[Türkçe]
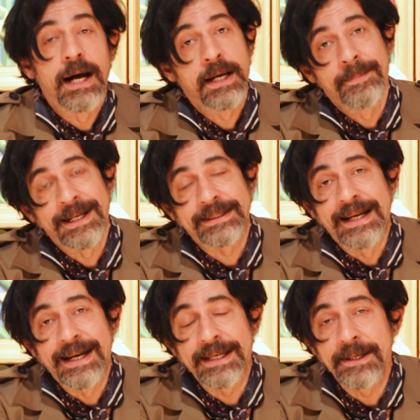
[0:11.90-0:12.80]
Aramak
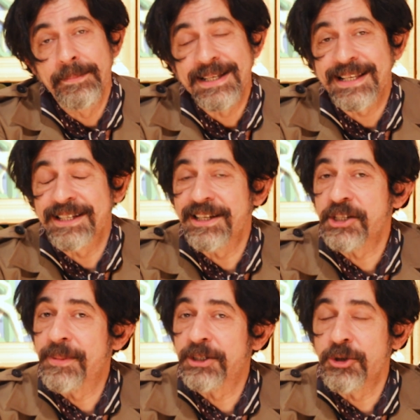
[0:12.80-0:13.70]
daha iyi,
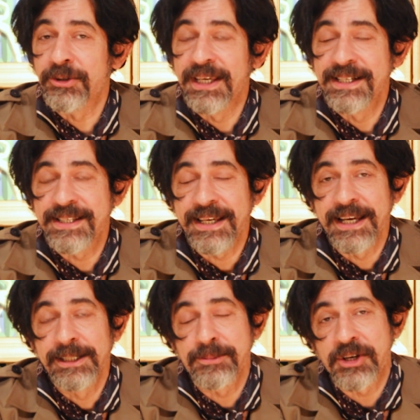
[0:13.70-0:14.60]
mesajlaşmak çok
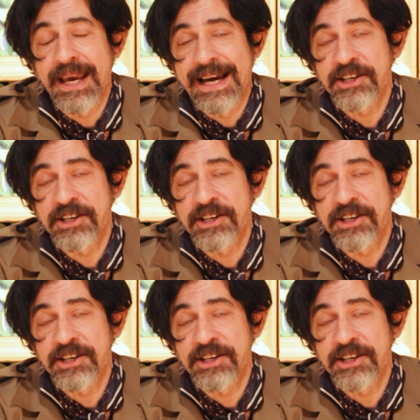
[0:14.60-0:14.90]
gerizekalı bir şey.